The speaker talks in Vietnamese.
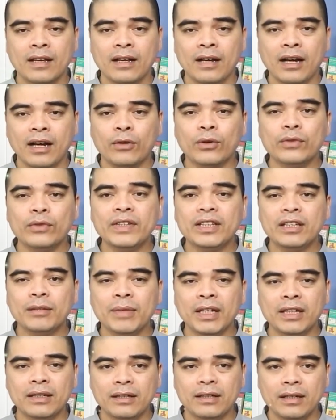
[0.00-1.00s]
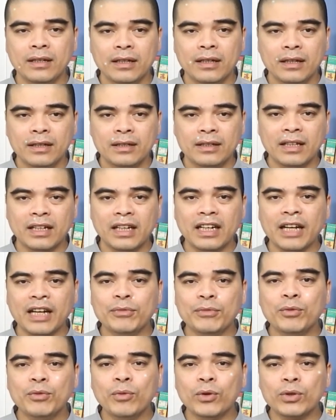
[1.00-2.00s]
à, quý vị thân mến thì cái ngày
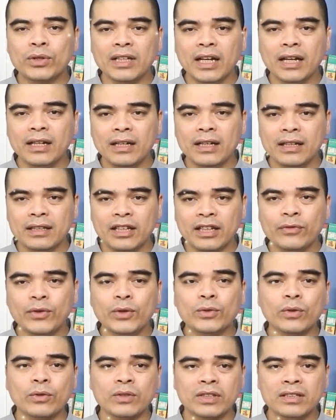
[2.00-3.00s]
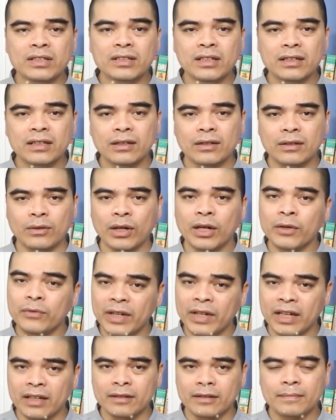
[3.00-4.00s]
mùng 1 Tết ấy, theo phong tục xưa của người
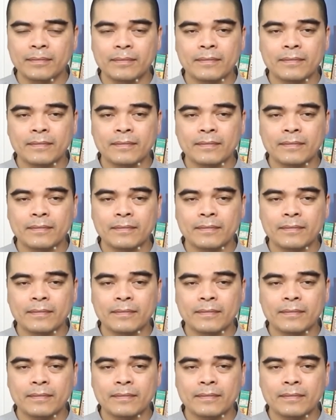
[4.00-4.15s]
Việt